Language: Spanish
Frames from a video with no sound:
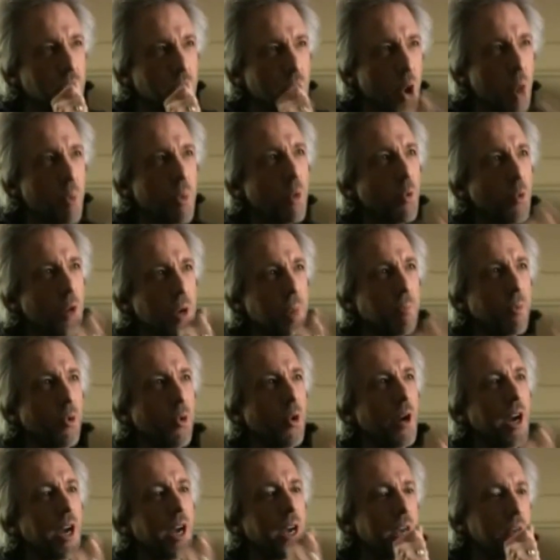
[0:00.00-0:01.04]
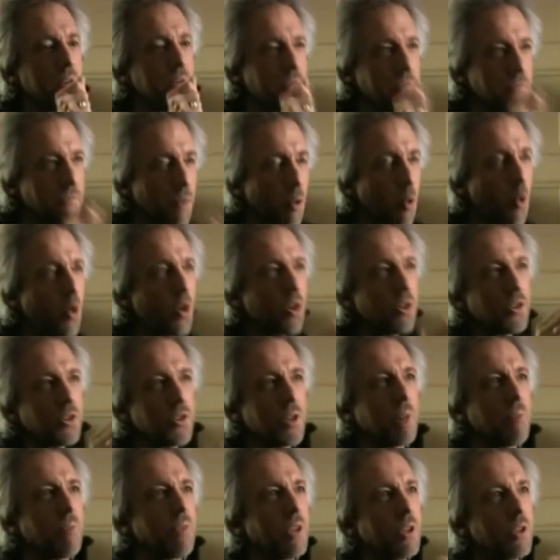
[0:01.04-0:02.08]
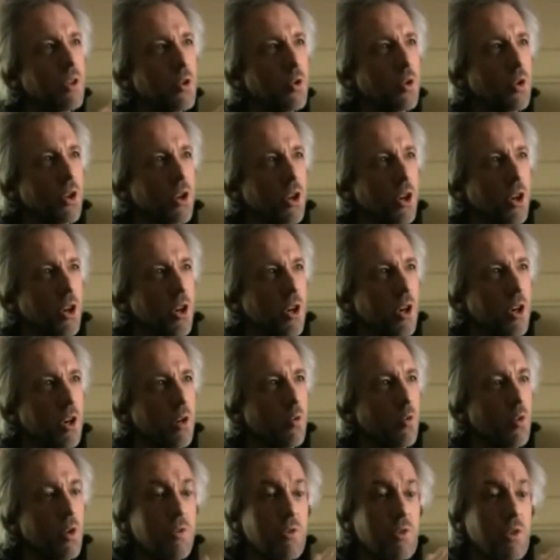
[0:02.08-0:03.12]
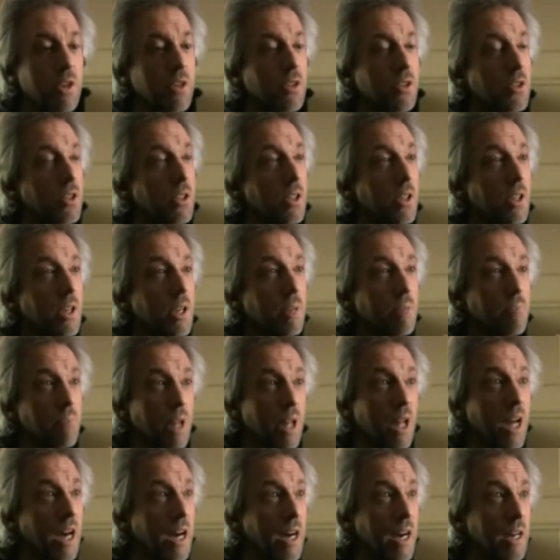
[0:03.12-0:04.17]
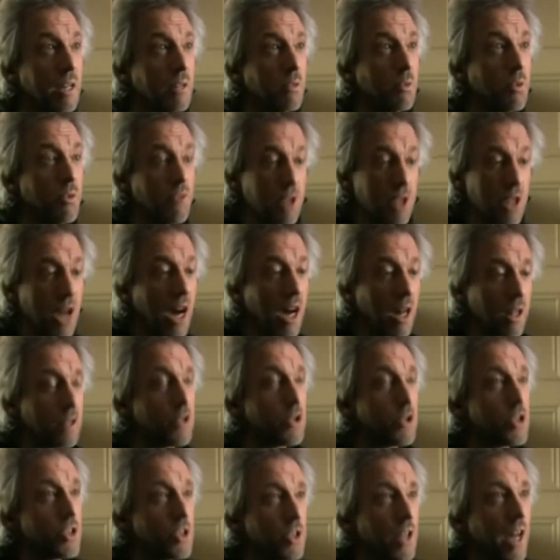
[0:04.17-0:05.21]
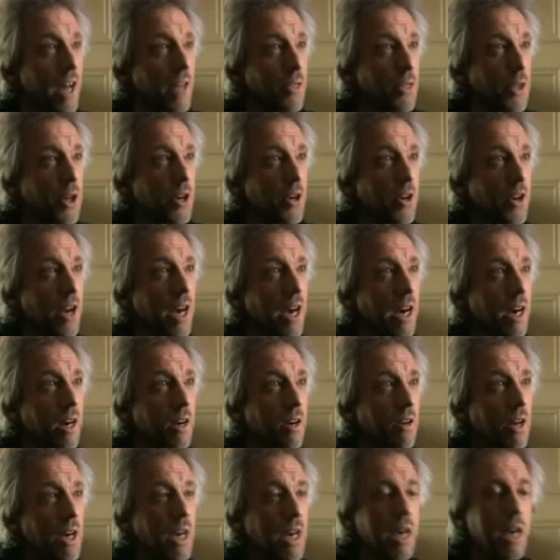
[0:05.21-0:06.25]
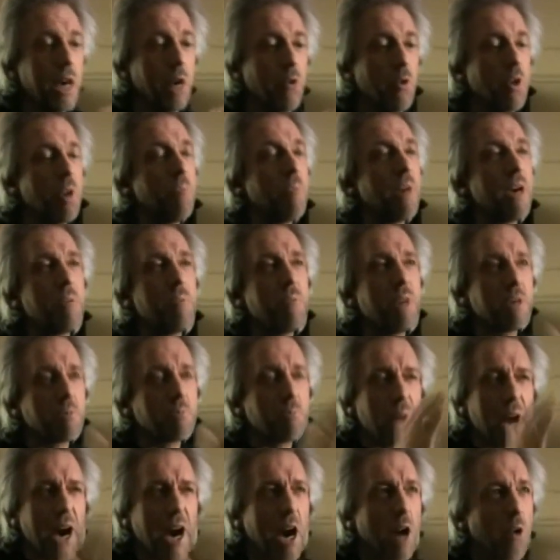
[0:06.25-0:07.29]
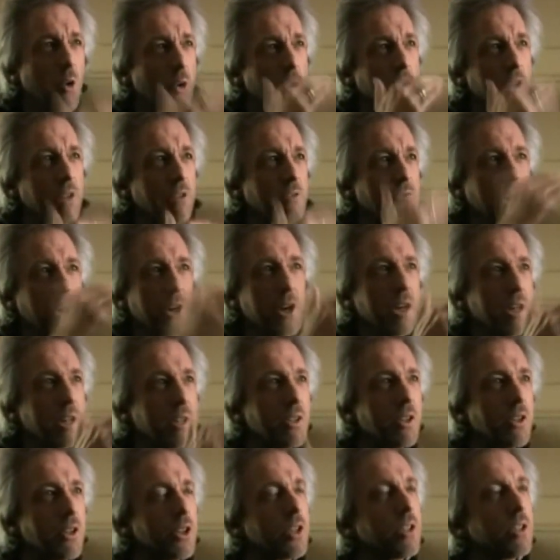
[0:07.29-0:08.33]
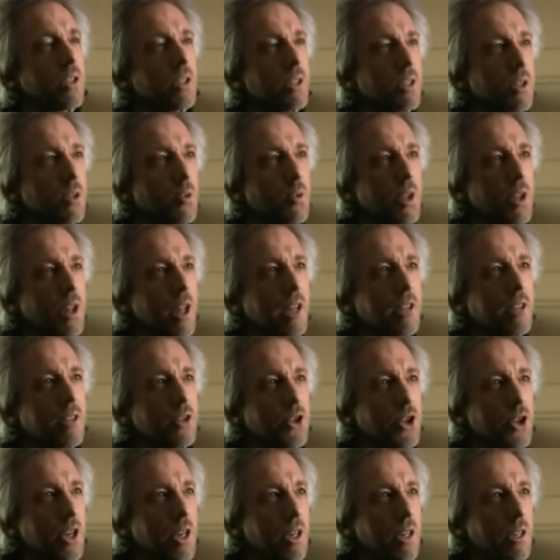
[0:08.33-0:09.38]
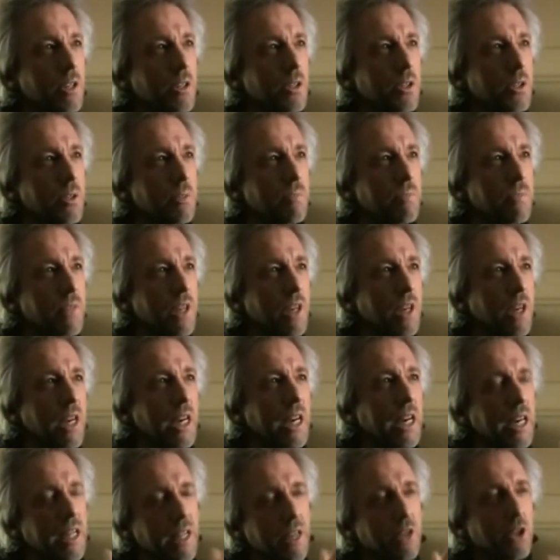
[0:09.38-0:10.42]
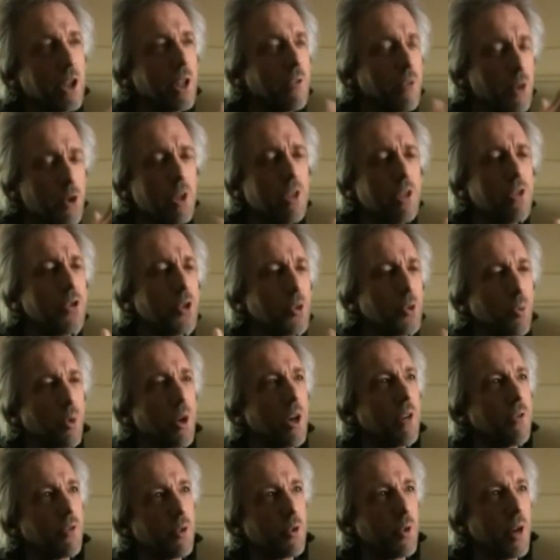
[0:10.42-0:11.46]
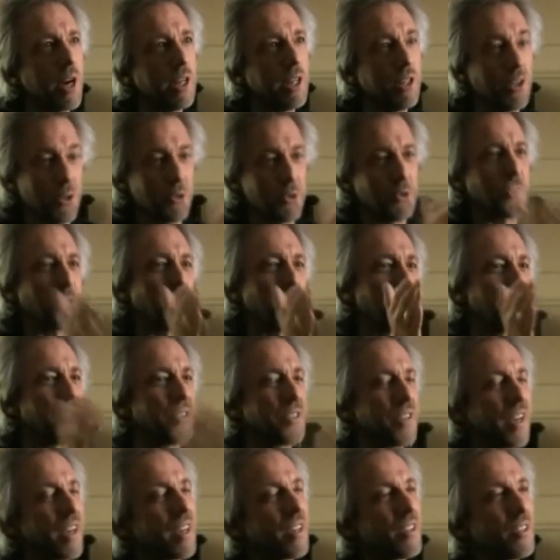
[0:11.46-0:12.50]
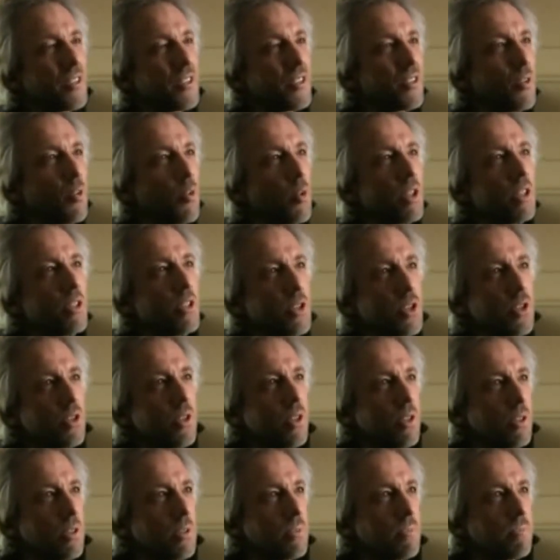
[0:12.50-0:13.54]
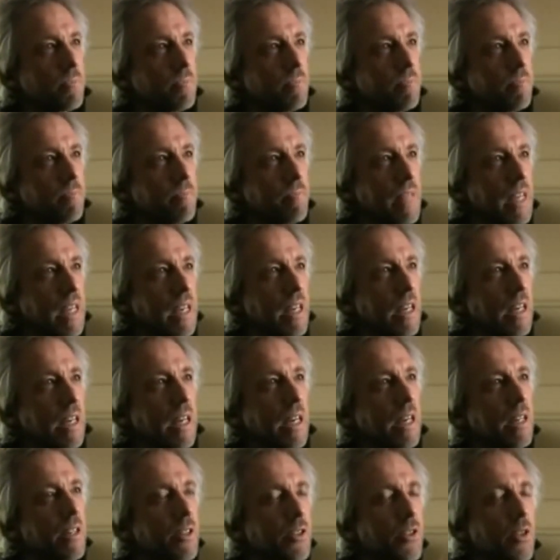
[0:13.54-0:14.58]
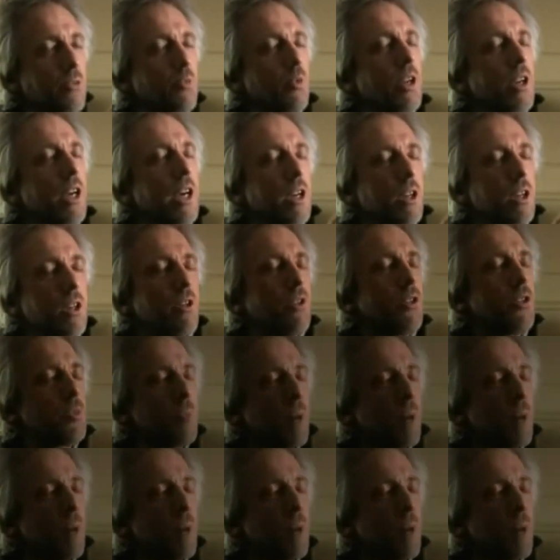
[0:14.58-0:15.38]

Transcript: Porque en el momento en que rezamos para pedir algo, damos a entender que ese algo no existe en este momento y quizá afianzamos precisamente la situación que pretendíamos cambiar. Entonces le pregunté, si no ha arrojado para que llueva durante esos 20 segundos,